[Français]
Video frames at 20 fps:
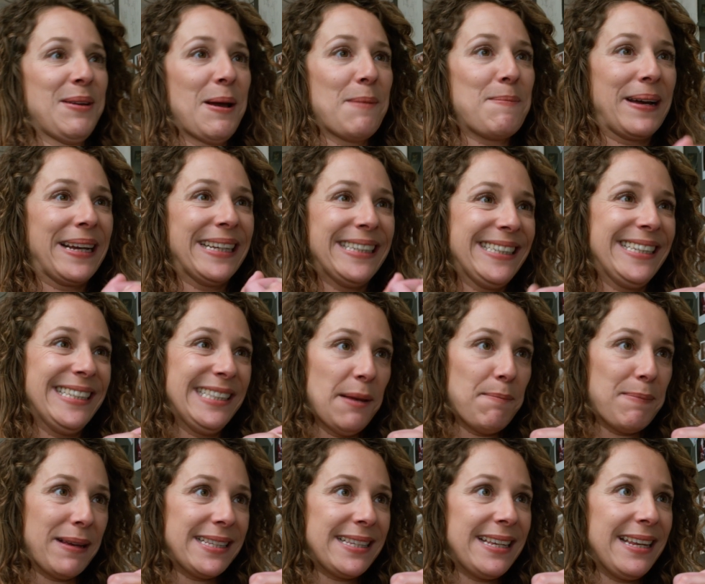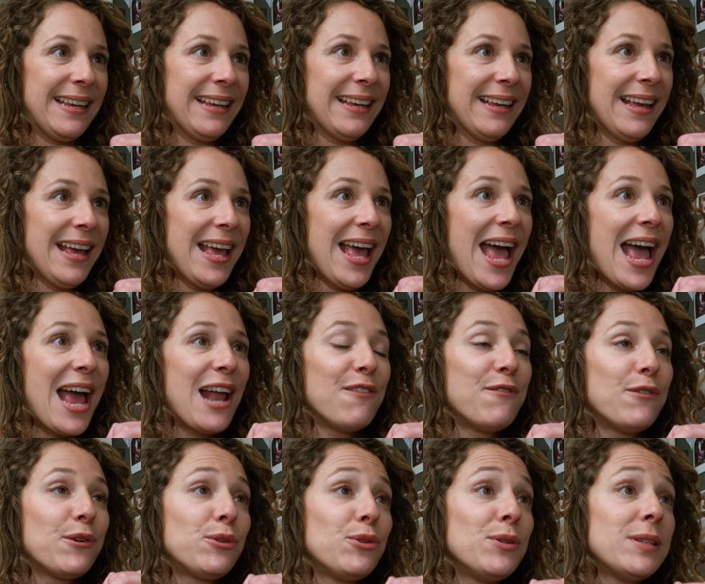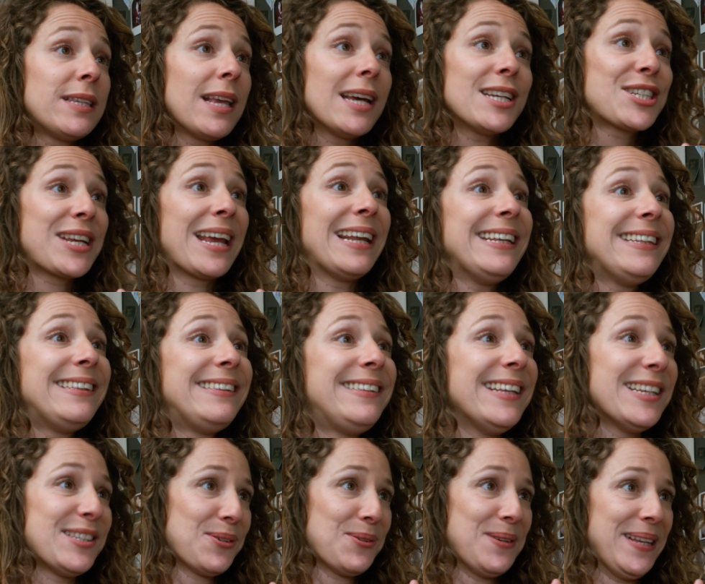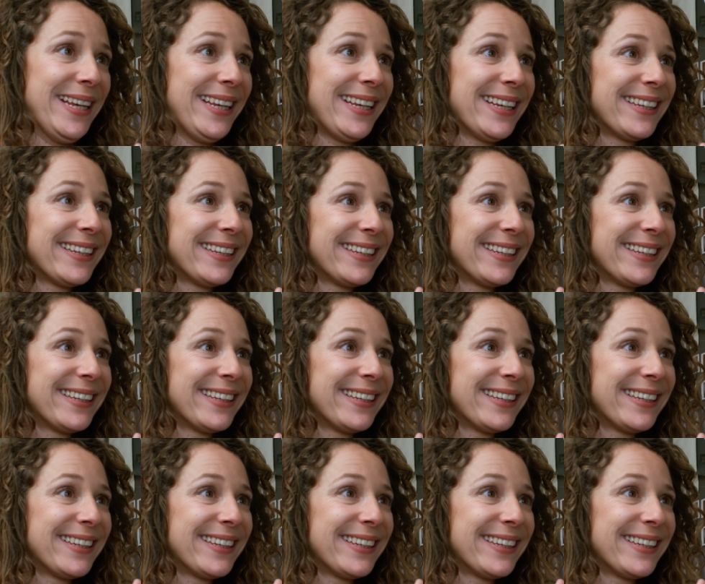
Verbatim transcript: Mais après ce qui s'est passé, elle veut que tu saches qu'elle est désolée.